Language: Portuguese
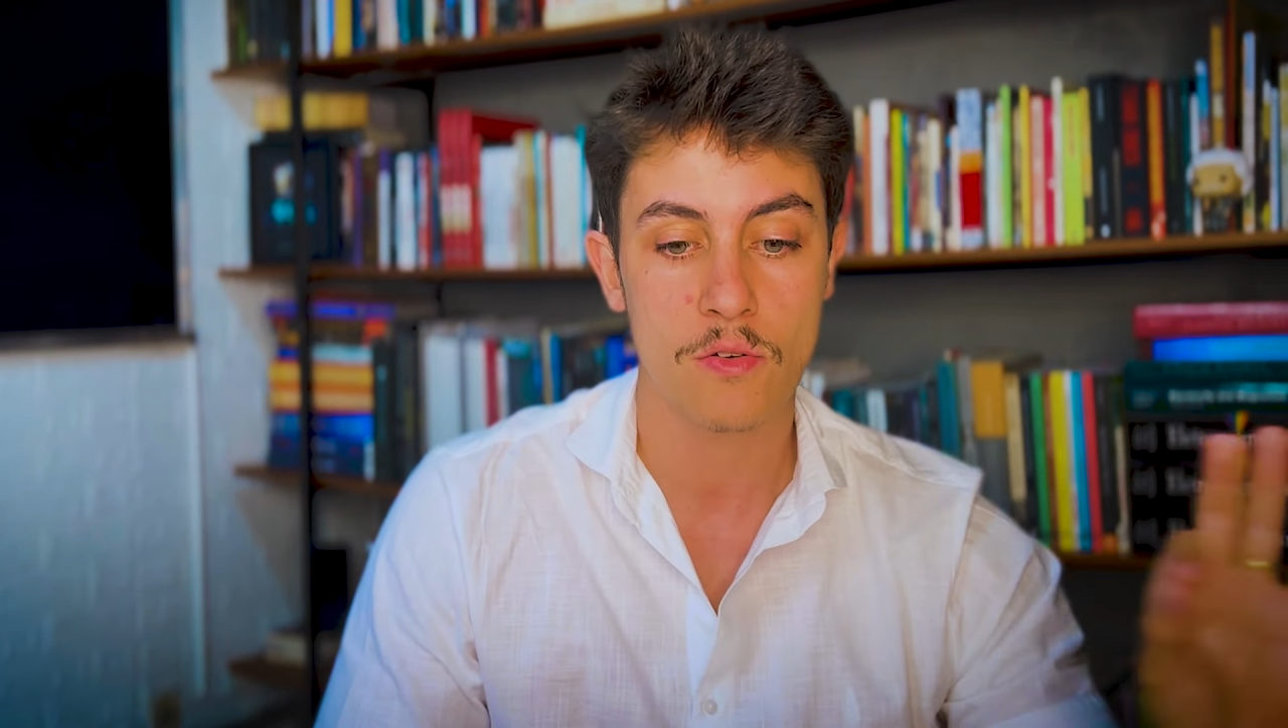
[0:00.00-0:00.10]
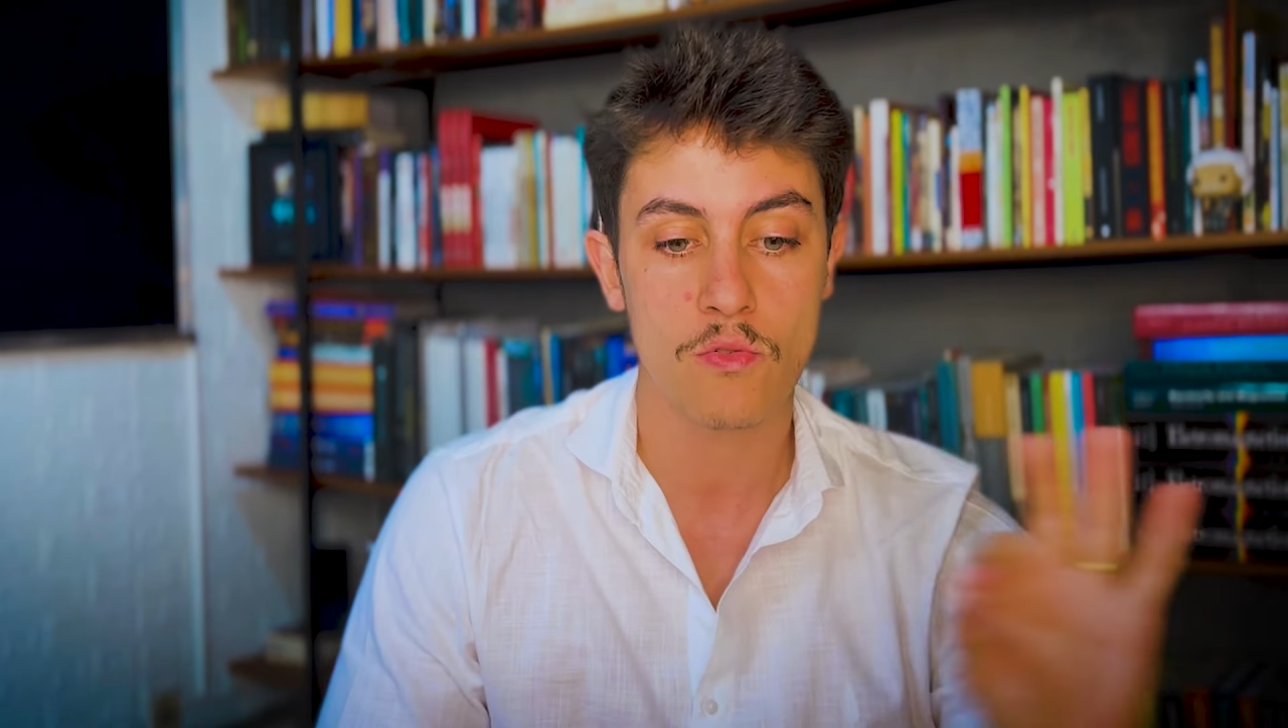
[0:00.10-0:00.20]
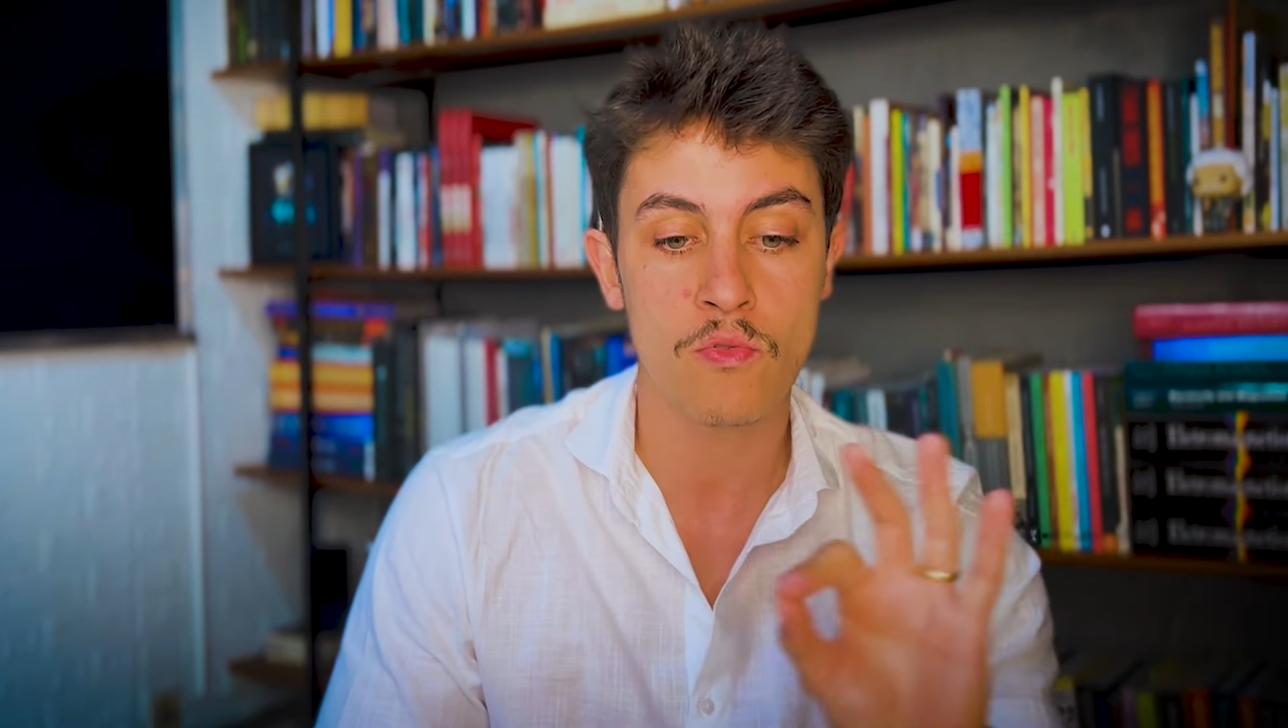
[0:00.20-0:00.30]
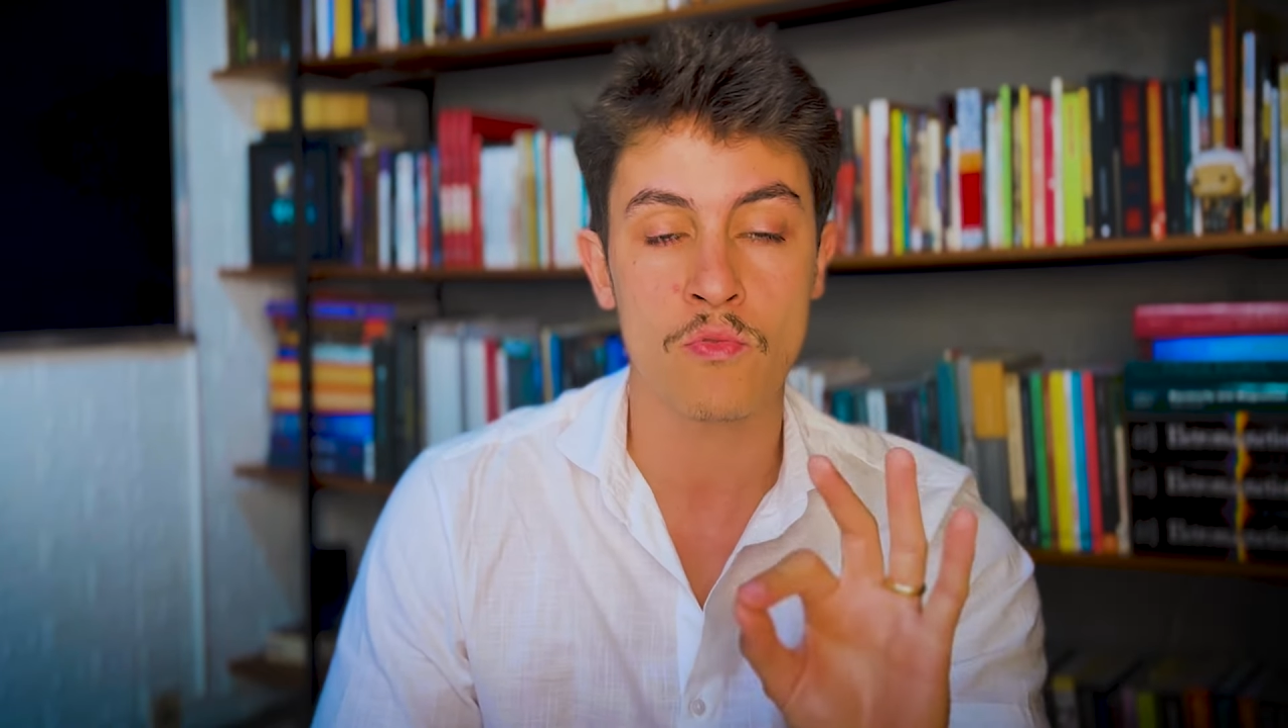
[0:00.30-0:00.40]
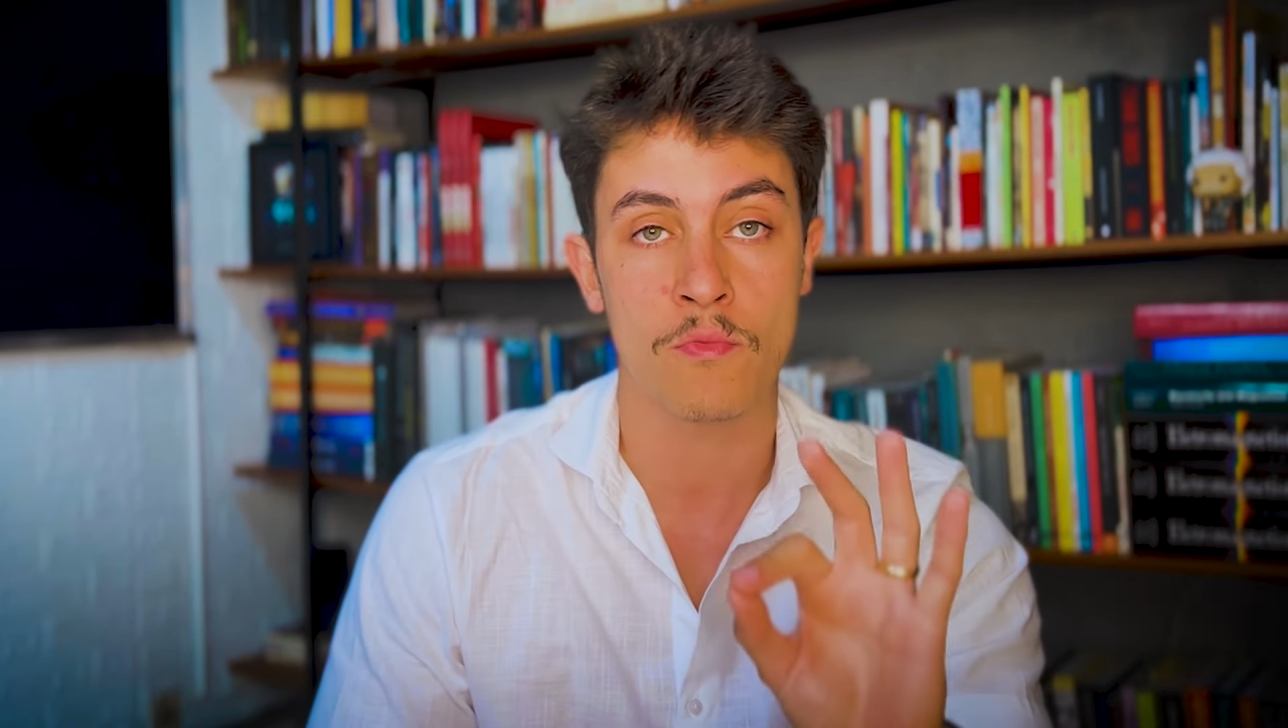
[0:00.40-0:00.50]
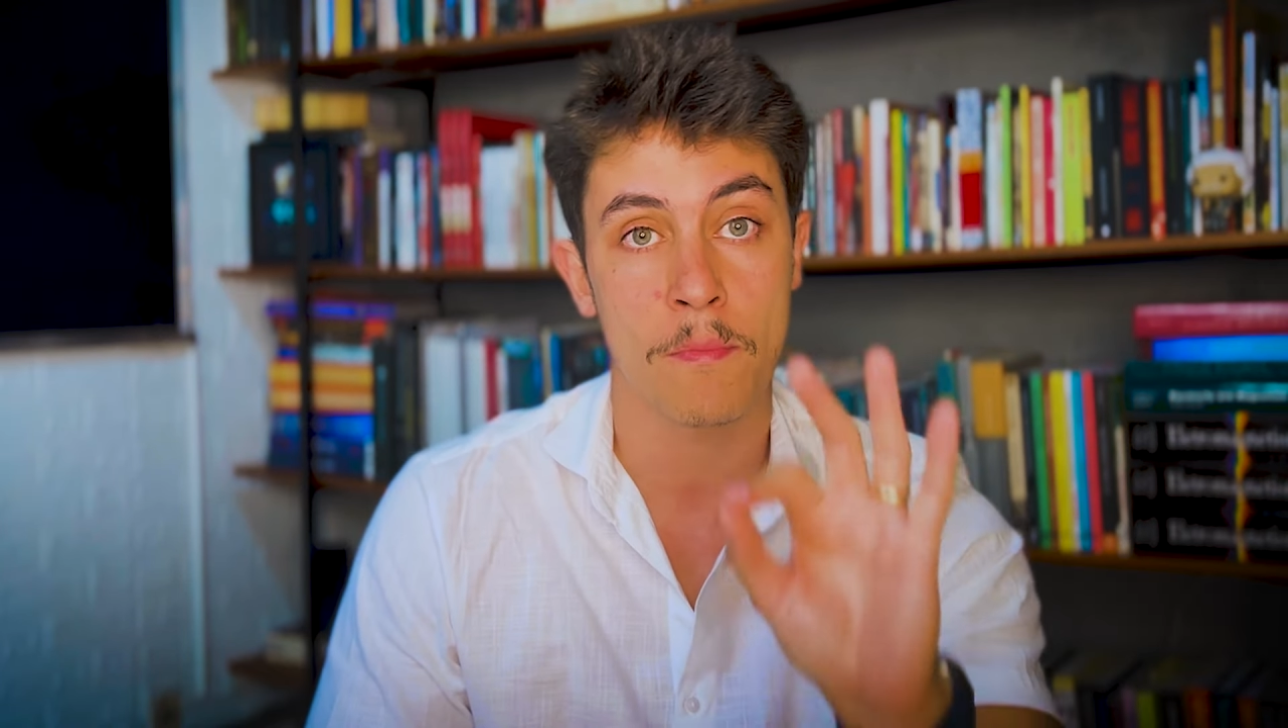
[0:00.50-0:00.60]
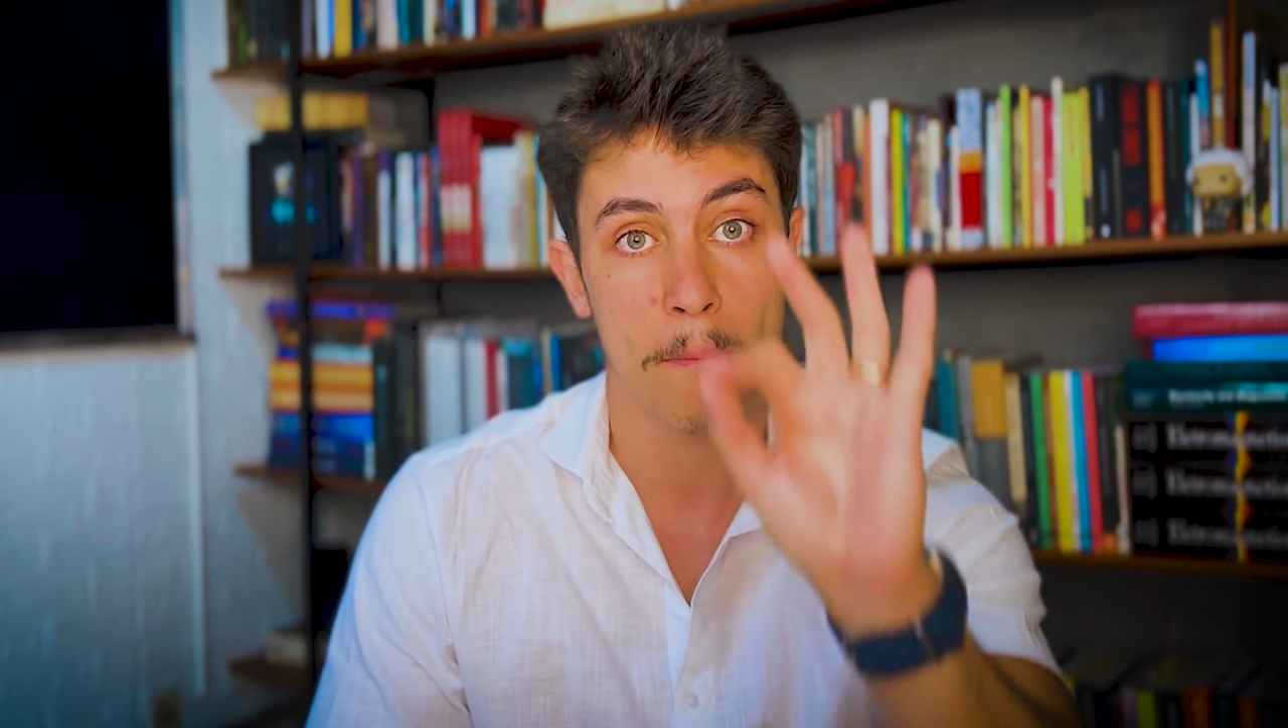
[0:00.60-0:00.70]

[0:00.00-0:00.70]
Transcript: 1 um